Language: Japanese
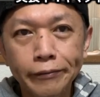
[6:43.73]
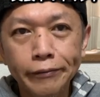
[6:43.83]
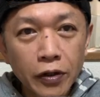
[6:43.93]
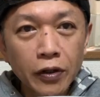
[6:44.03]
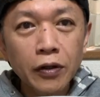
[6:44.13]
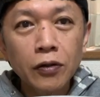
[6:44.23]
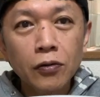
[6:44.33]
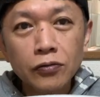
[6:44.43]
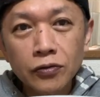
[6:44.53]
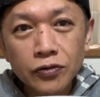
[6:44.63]
で、
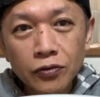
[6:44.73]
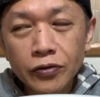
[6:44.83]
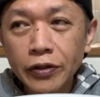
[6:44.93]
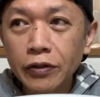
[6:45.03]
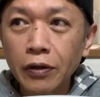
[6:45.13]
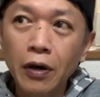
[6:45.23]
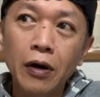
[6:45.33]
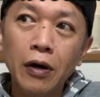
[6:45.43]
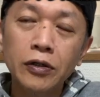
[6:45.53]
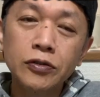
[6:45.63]
この商品
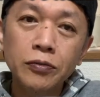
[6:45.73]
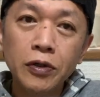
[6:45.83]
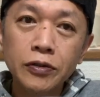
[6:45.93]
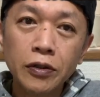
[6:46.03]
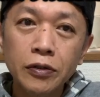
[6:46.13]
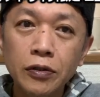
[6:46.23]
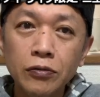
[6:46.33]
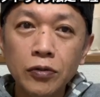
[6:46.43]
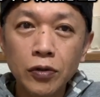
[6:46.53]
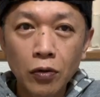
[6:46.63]
が発売された
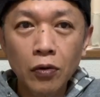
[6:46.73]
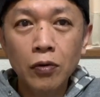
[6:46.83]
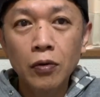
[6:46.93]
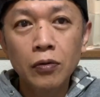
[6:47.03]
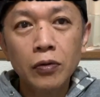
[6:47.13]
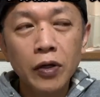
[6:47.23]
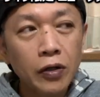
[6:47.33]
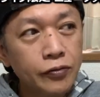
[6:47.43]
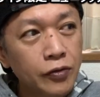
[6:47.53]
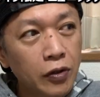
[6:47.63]
時の
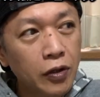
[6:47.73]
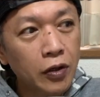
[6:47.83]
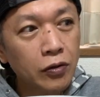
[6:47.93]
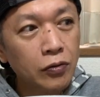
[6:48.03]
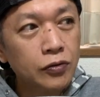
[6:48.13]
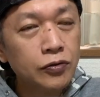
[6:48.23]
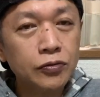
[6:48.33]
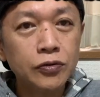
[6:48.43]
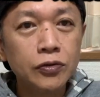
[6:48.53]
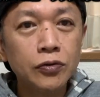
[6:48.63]
ライフさんからの
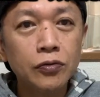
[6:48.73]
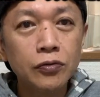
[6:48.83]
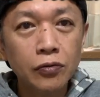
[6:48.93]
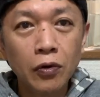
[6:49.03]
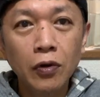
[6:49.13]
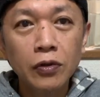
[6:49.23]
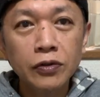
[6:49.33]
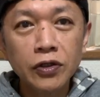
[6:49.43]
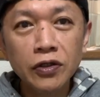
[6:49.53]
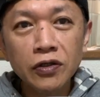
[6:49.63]
周知によると、
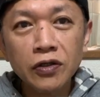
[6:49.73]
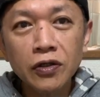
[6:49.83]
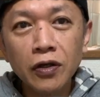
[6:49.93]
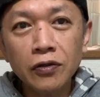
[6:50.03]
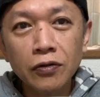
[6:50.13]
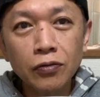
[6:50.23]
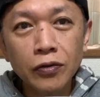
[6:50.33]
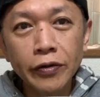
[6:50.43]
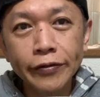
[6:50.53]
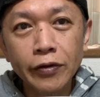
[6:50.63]
近畿圏で
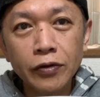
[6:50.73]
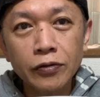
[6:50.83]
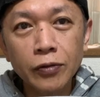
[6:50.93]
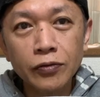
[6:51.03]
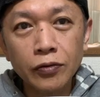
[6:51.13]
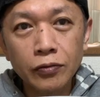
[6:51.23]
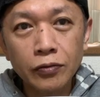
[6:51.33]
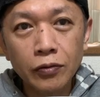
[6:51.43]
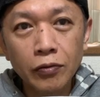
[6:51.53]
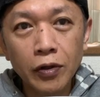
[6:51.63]
取り扱いしますよっ
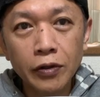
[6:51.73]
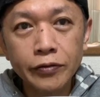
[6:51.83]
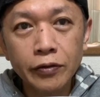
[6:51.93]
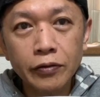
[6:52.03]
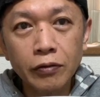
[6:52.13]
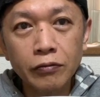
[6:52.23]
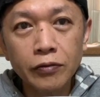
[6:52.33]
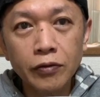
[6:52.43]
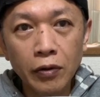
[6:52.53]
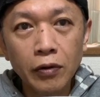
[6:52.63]
ていうお話だったんで
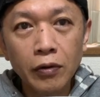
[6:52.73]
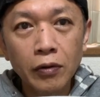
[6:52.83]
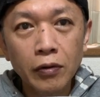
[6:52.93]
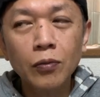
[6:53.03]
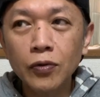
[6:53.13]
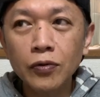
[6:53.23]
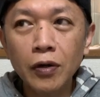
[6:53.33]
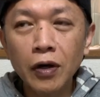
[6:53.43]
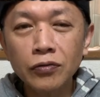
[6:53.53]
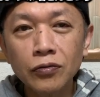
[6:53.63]
すね。僕
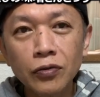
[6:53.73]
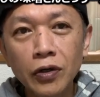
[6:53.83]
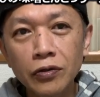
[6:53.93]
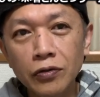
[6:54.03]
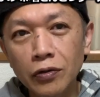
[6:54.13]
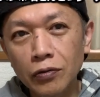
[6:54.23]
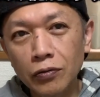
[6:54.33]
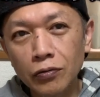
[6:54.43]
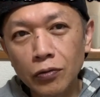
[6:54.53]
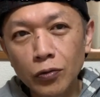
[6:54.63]
は関東圏に出てく
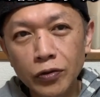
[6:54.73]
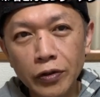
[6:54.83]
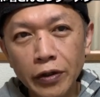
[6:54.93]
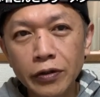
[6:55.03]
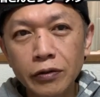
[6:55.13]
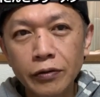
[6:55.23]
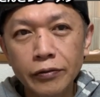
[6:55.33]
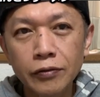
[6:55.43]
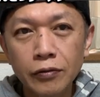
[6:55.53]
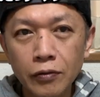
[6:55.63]
ると思ってなかったん
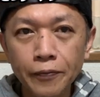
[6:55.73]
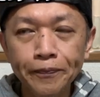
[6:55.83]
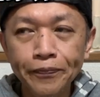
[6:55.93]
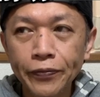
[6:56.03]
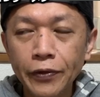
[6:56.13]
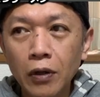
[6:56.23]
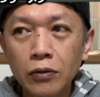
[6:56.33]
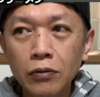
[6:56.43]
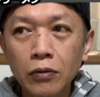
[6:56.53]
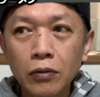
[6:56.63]
ですけど、あ
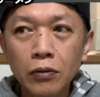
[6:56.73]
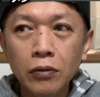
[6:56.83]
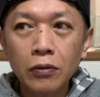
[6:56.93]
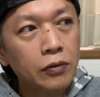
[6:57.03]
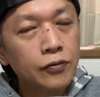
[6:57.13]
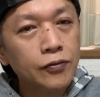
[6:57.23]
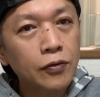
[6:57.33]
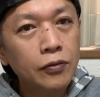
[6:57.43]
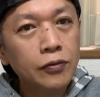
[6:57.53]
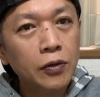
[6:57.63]
の、
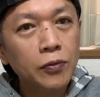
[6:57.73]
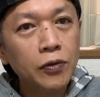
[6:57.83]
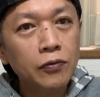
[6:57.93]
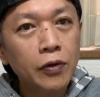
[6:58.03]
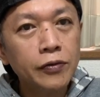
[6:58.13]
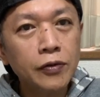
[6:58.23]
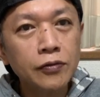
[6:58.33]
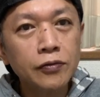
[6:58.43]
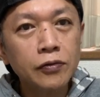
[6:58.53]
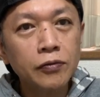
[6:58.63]
凄腕敏腕
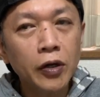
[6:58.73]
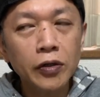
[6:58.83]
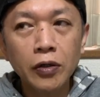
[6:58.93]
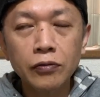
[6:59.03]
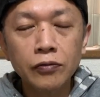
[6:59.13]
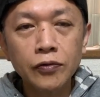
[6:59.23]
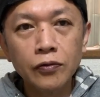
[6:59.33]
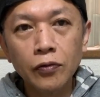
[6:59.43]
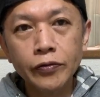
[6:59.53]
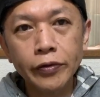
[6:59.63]
専属バイヤーのうち
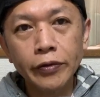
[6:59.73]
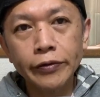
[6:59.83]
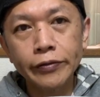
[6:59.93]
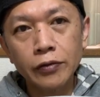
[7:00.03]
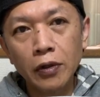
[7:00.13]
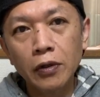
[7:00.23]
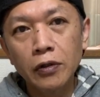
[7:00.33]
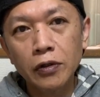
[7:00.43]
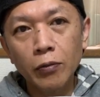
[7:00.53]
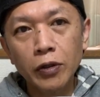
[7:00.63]
の奥さんがですね、
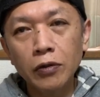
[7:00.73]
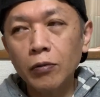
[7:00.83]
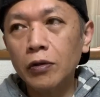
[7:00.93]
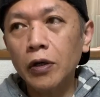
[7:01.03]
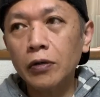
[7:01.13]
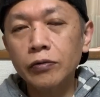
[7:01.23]
たまたまライ